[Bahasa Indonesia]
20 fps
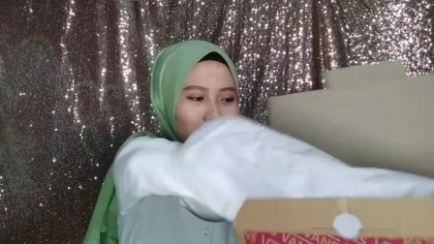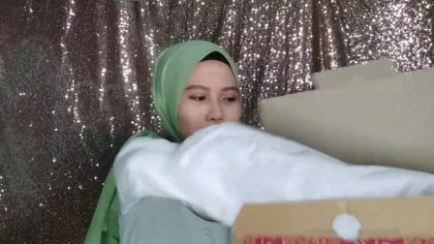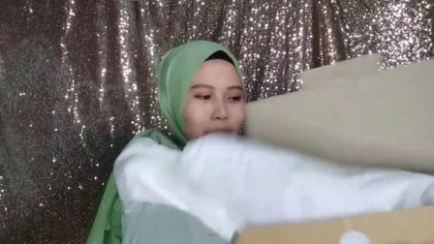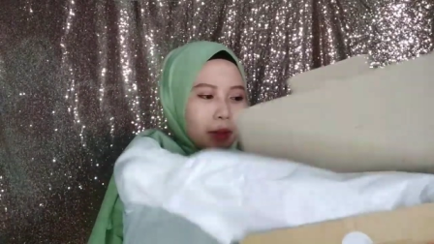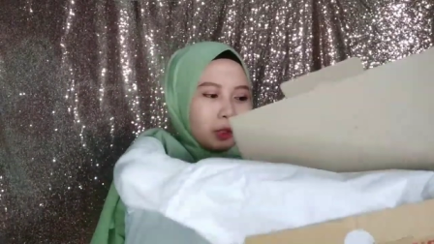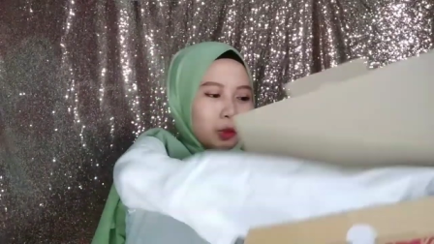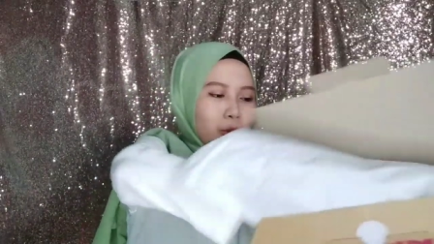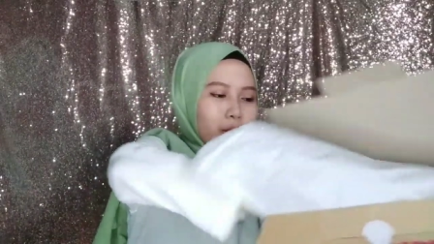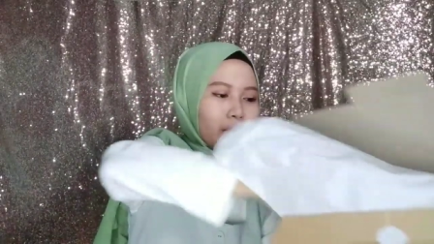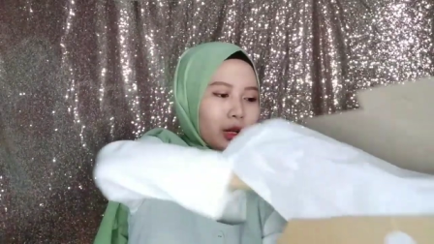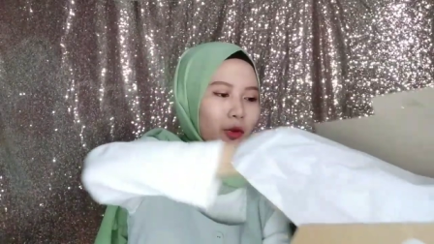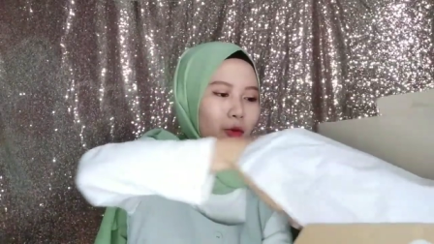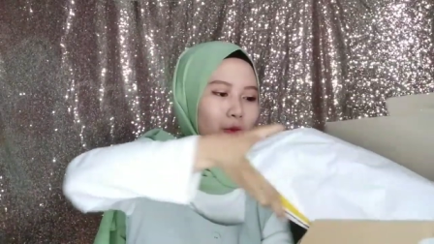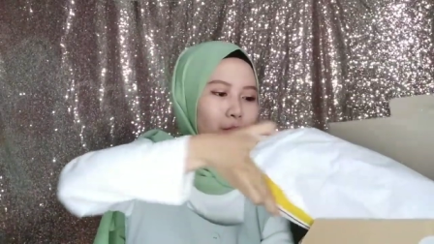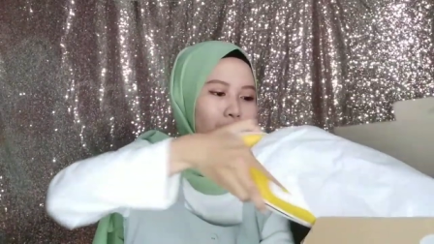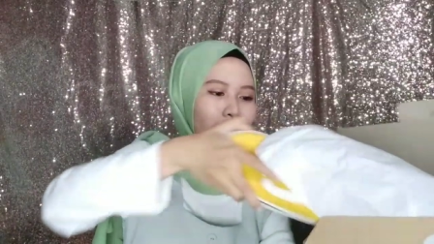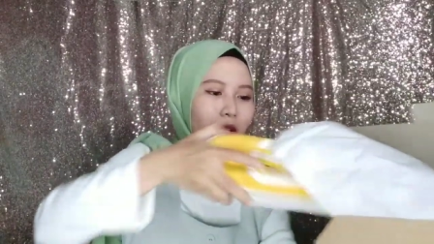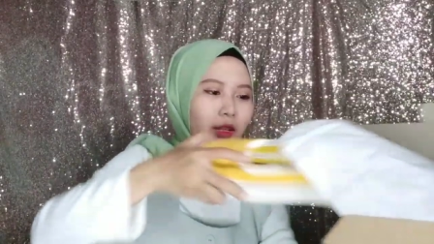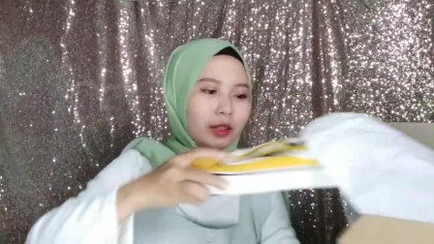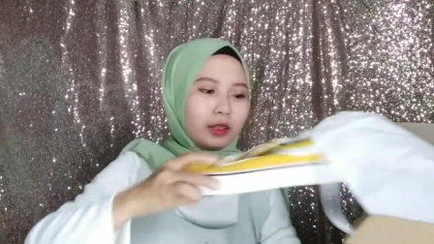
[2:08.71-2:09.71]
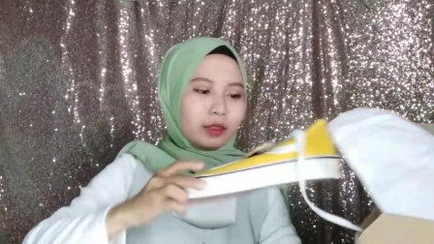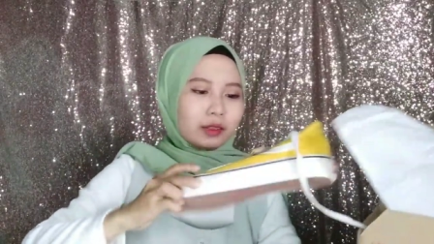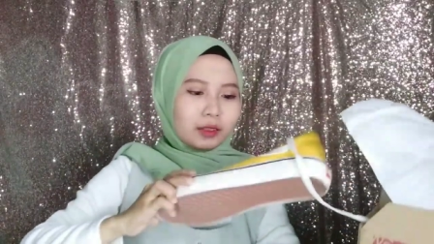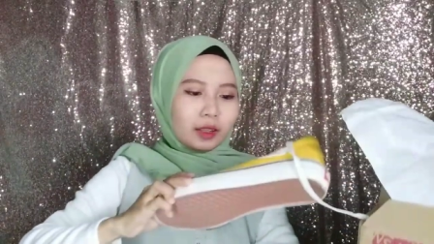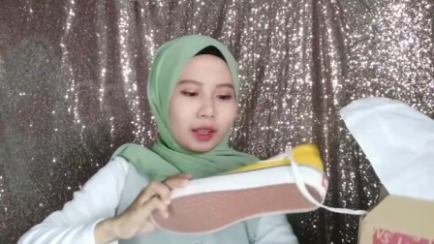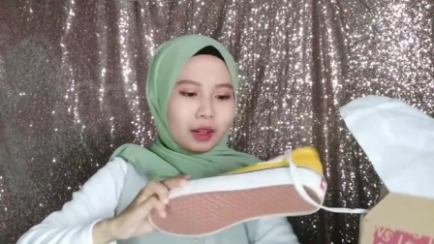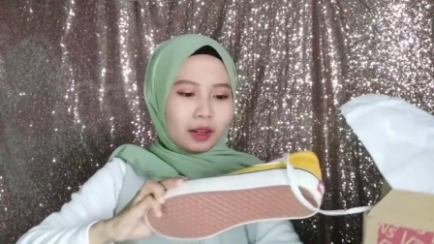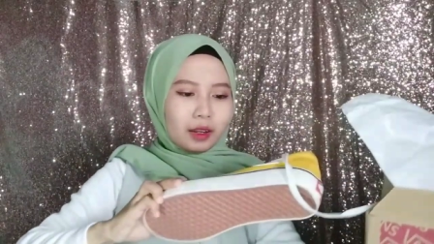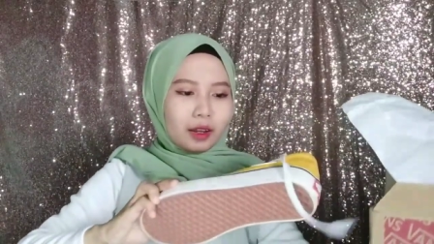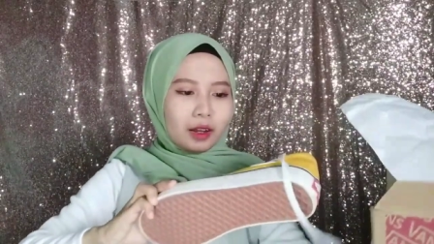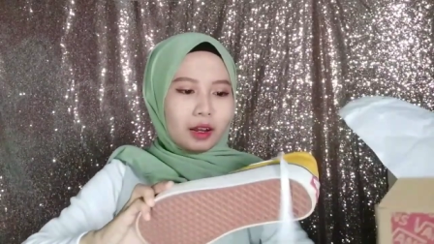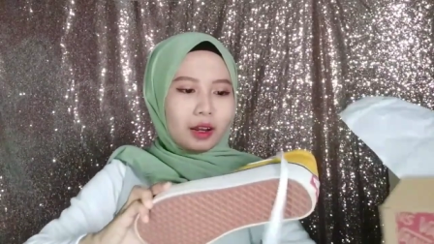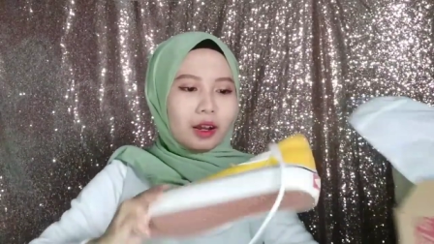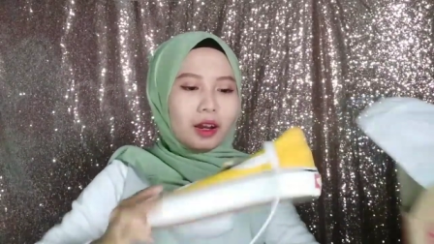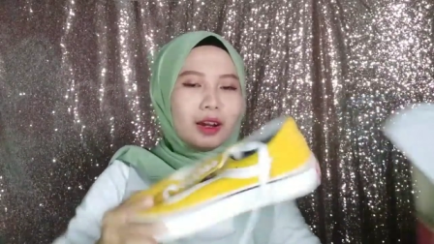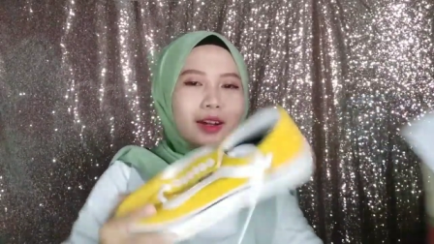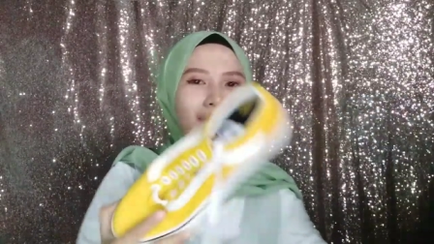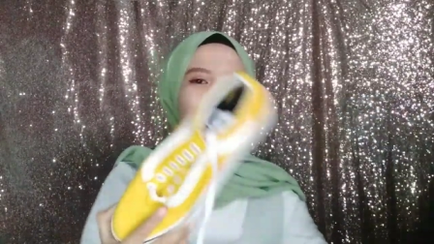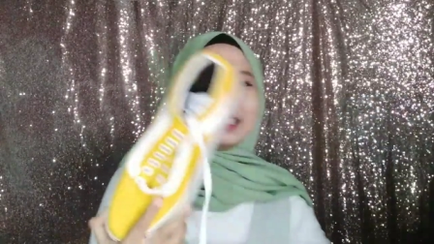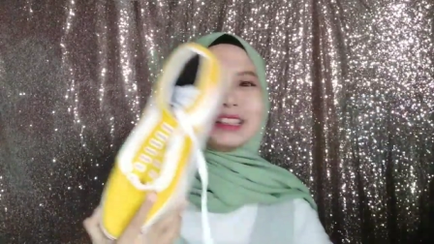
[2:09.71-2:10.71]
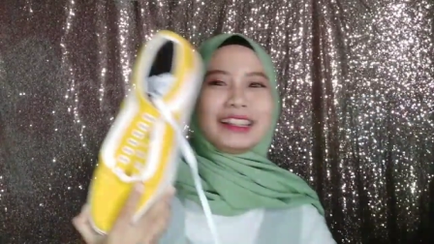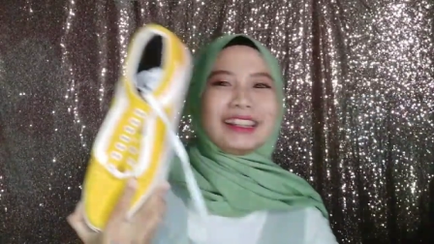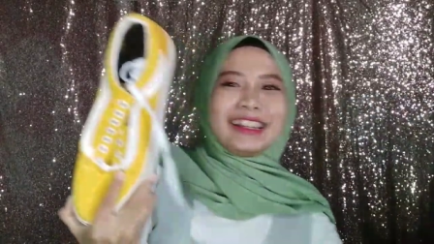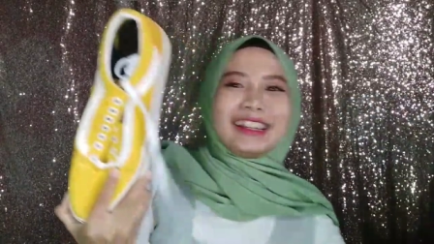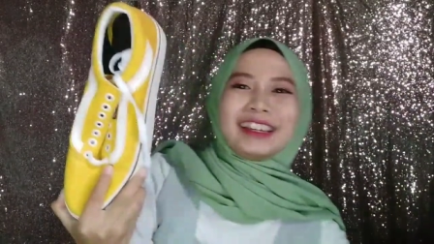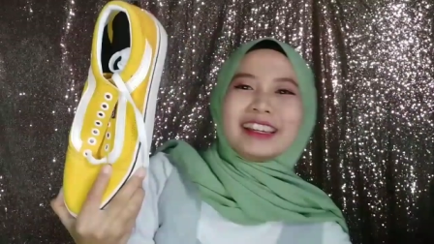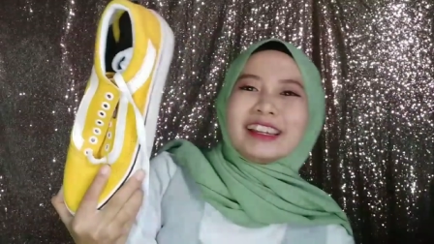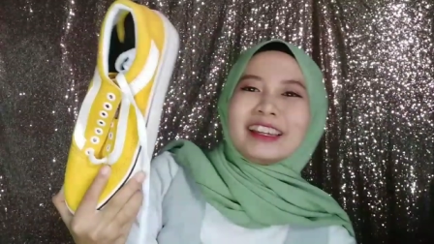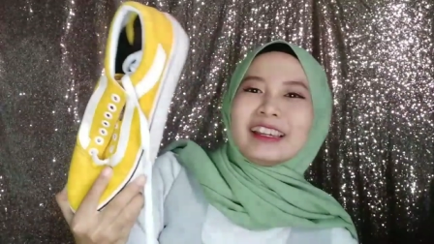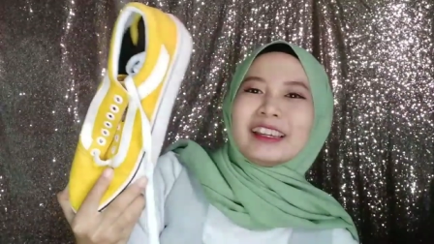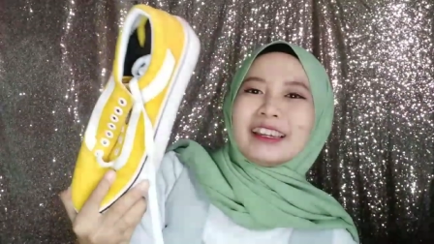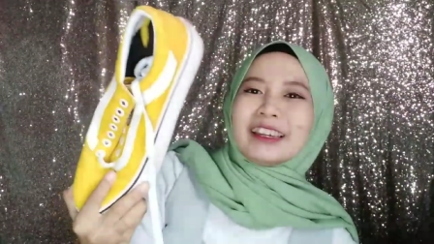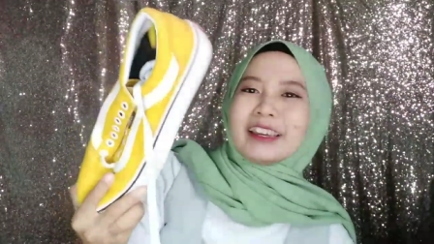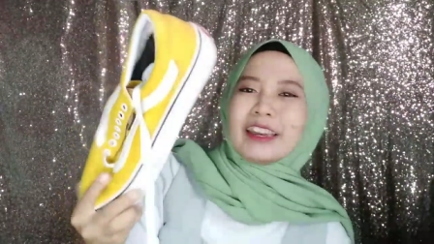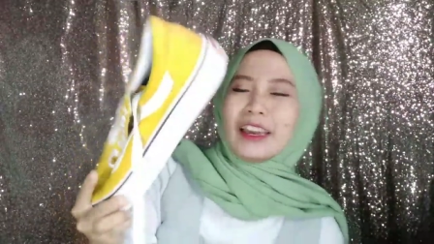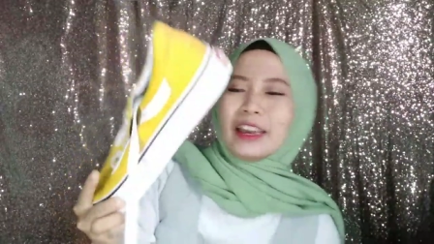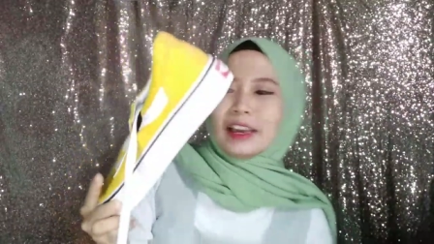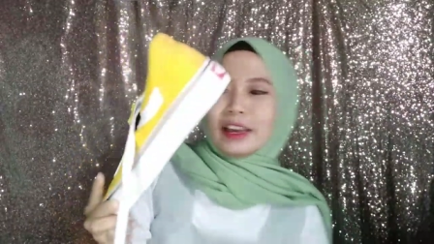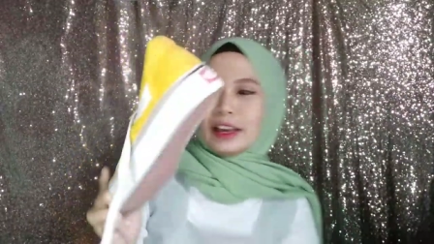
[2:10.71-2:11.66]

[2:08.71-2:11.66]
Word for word: nih sepatu warna kuning nih